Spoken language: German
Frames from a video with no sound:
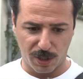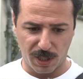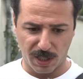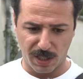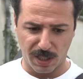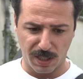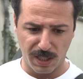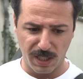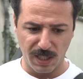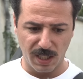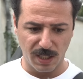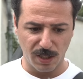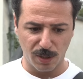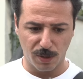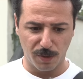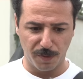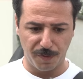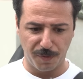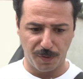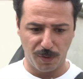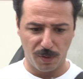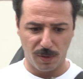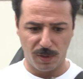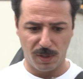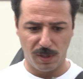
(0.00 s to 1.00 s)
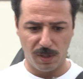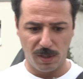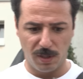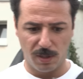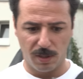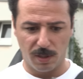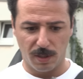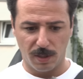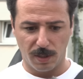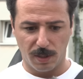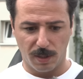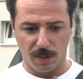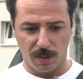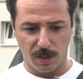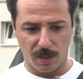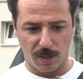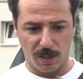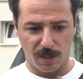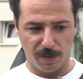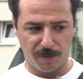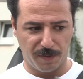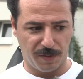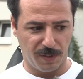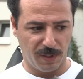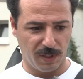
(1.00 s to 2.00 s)
Also ich hatte nie das Gefühl,
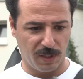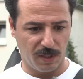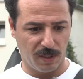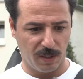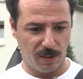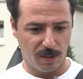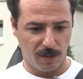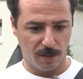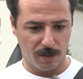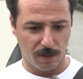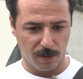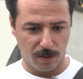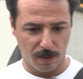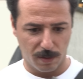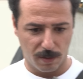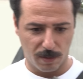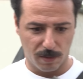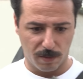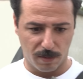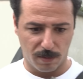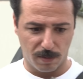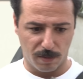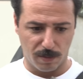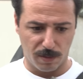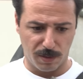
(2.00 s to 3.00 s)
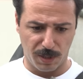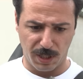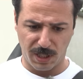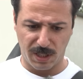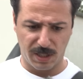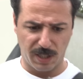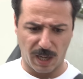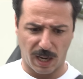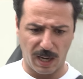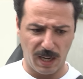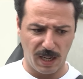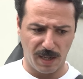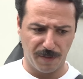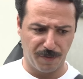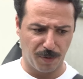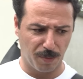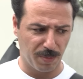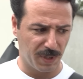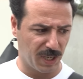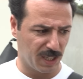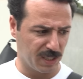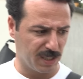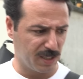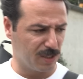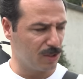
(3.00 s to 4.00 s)
irgendwie nicht Teil
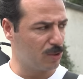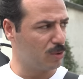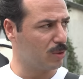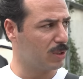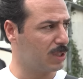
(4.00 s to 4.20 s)
vom Ganzen